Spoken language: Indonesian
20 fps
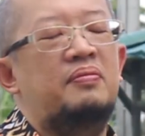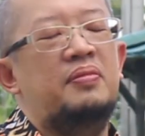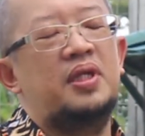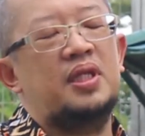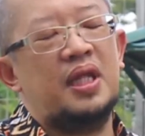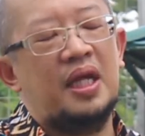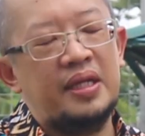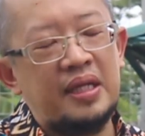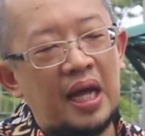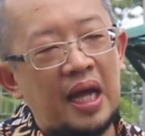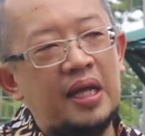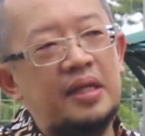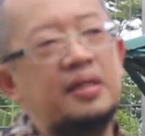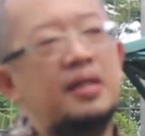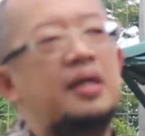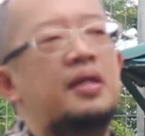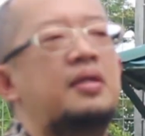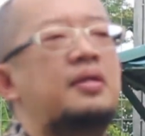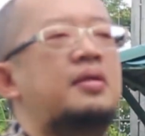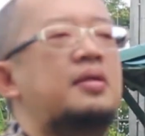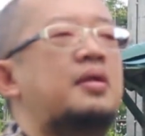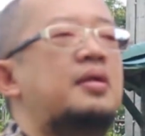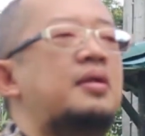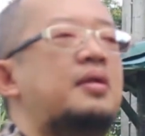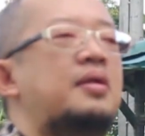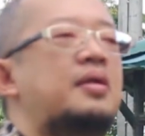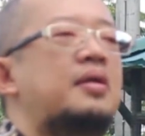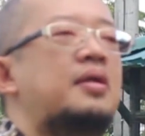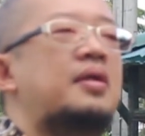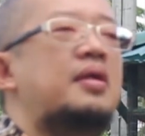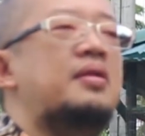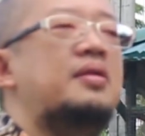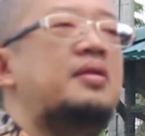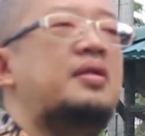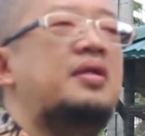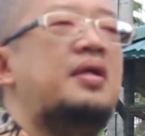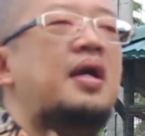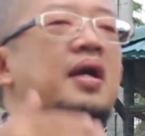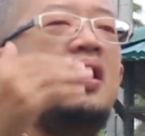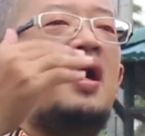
Pertanyaannya, ketika